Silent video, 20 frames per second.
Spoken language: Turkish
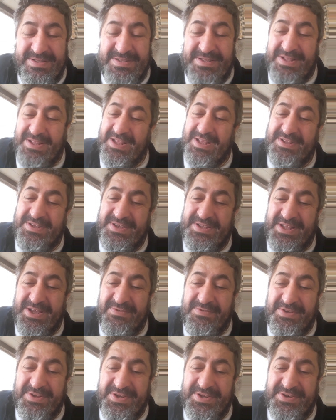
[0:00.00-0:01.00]

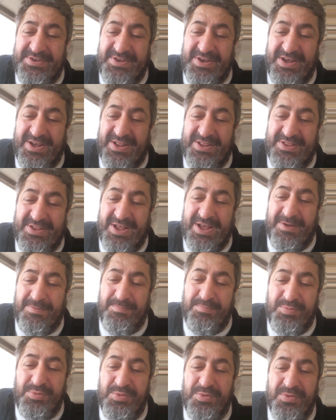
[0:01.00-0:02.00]
dilediğine verir. Allah
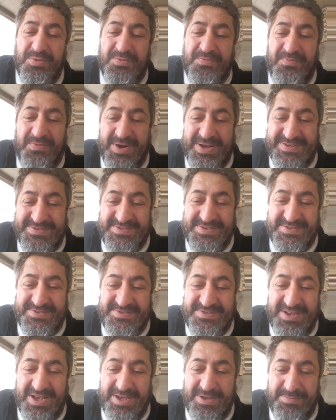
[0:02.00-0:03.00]
büyük fazlın
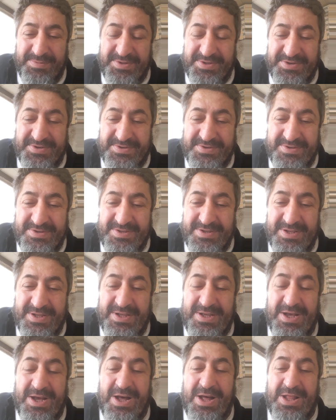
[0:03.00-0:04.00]
sahibidir.
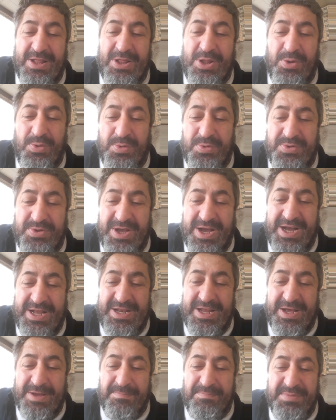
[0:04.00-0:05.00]
Allahu
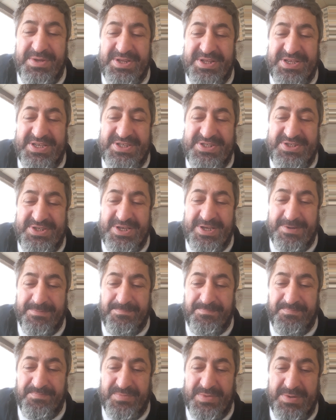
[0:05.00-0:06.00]
Teala bir kişi,
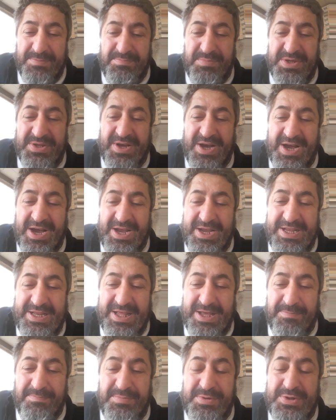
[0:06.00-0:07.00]
bir
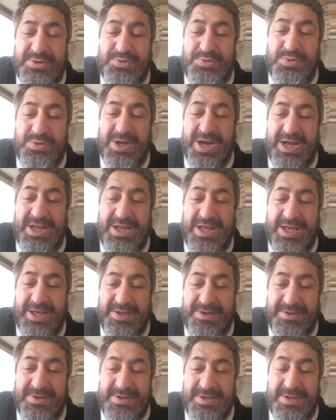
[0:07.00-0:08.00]
aile, bir
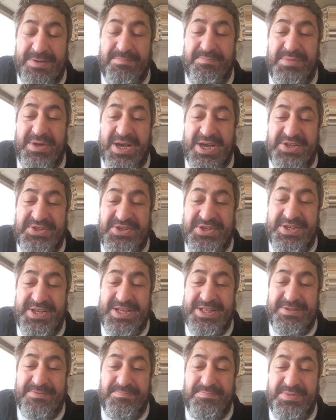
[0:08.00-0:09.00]
sülale, bir
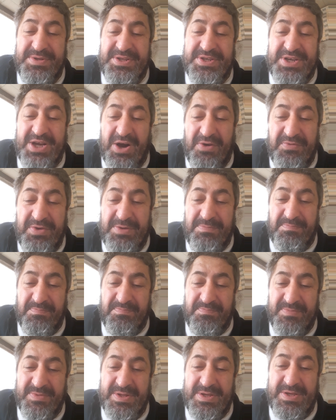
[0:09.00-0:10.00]
aşiret, bir kavim,
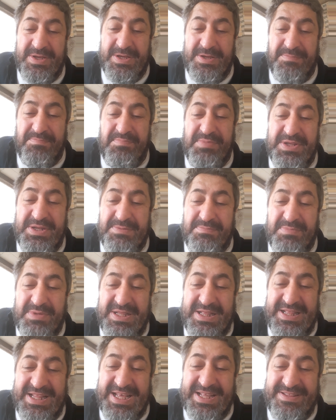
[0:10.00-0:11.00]
bir
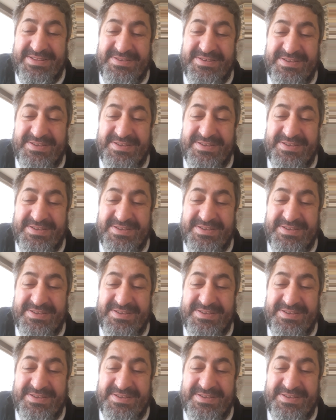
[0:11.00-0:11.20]
millet